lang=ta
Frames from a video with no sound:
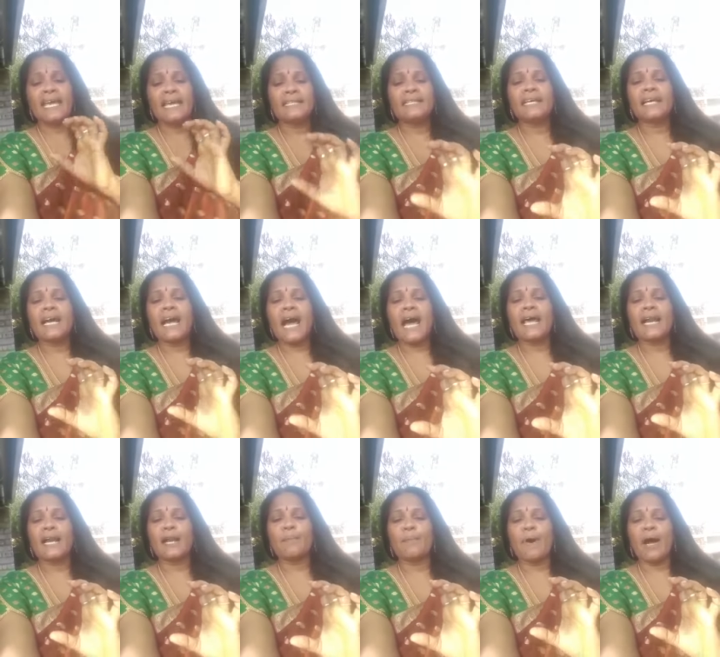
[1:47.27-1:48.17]
எது
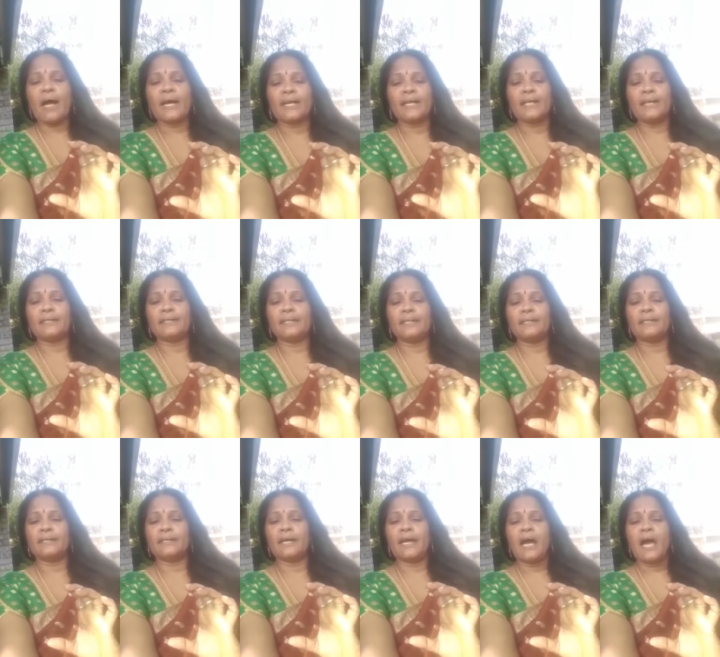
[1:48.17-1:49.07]
காரணமாக
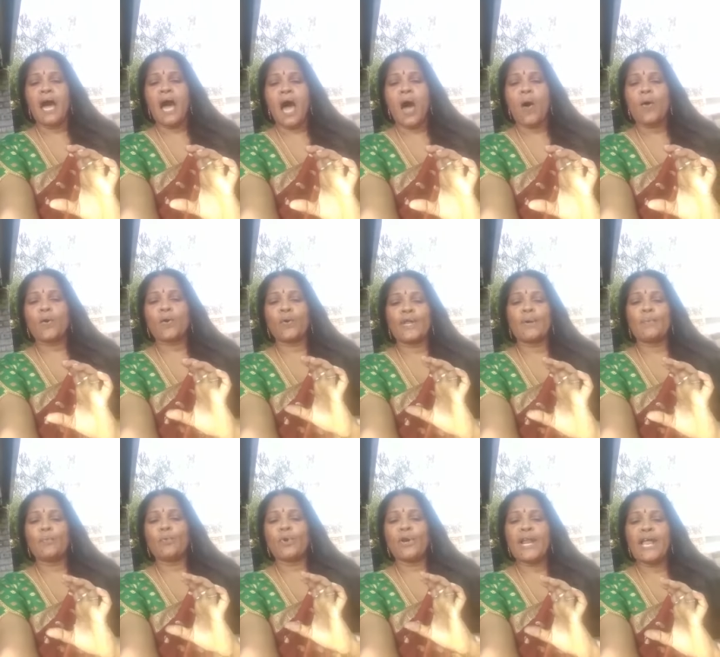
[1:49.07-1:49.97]
இருந்தது
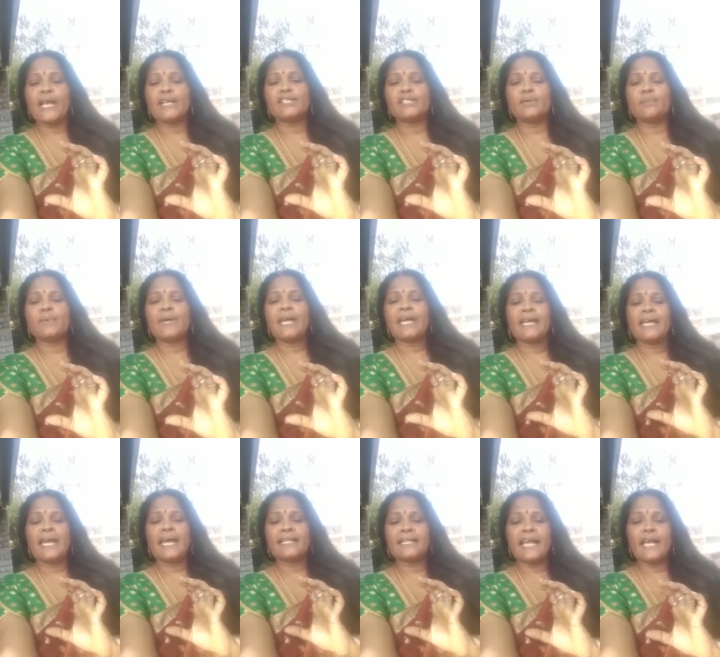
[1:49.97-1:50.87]
அவர்களுடைய முன்னேற்றம்
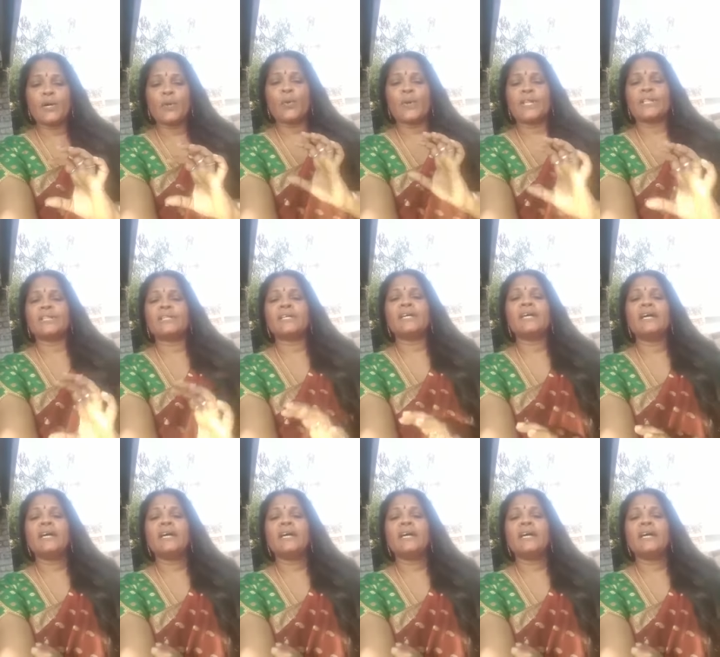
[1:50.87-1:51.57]
எதை குறித்து